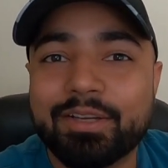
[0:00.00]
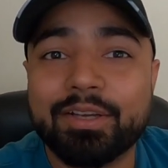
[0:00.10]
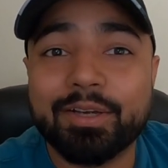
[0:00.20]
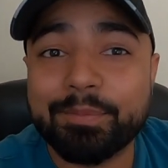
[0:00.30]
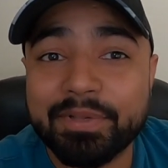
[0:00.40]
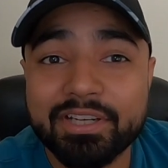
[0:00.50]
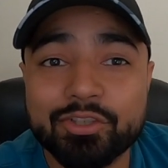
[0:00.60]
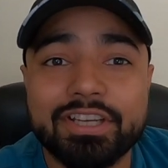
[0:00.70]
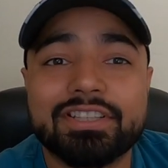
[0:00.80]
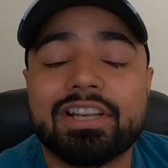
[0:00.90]
आ, मेरा जो
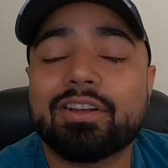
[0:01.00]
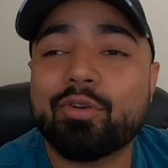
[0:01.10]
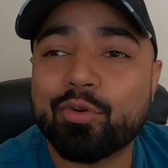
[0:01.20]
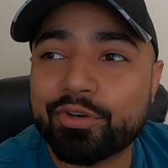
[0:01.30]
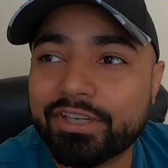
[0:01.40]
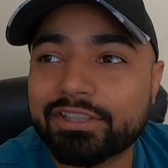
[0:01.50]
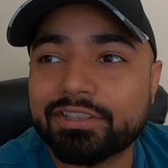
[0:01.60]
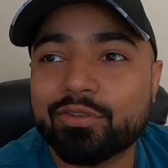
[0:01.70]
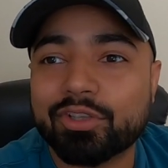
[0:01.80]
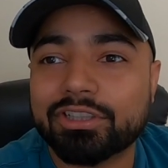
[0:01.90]
एक साल का कॉन्ट्रैक्ट था
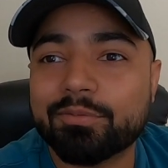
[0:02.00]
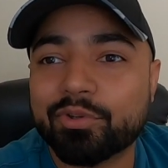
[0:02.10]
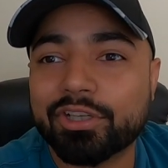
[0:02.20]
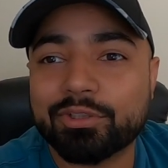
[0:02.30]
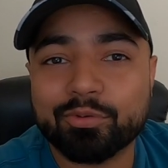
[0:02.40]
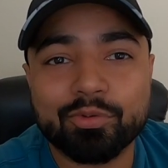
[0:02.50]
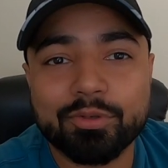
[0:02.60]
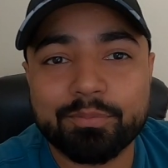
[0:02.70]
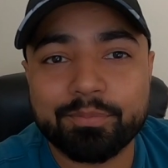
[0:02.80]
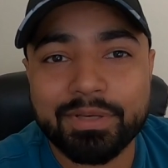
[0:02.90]
वो ख़त्म हो गया तो उन्होंने
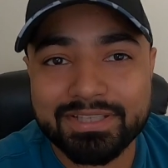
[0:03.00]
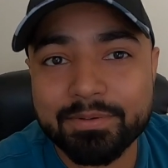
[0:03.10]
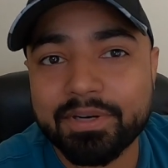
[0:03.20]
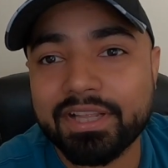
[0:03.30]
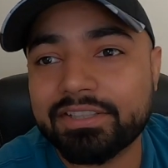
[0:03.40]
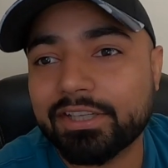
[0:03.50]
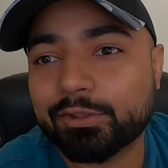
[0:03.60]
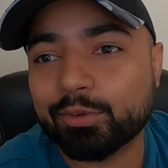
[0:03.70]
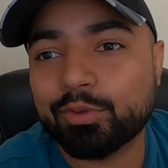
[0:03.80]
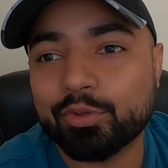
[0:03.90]
पैसे बढ़ा दिए एक
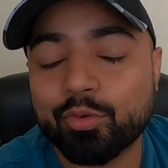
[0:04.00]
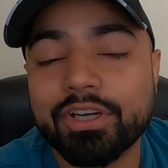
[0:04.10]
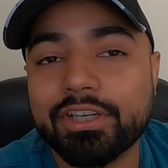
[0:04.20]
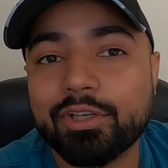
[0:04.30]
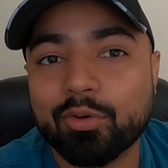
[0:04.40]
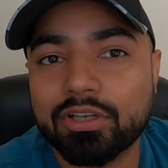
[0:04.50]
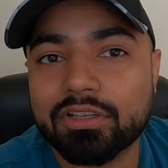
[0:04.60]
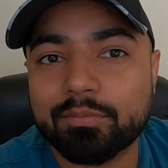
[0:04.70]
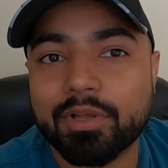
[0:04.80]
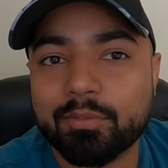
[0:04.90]
तो ट्वेंटी डॉलर
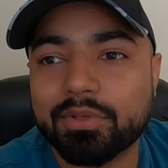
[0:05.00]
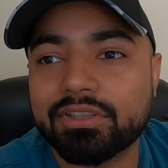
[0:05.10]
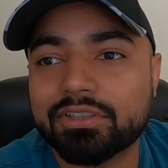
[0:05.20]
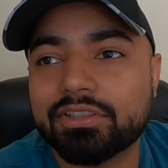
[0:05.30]
पर मंथ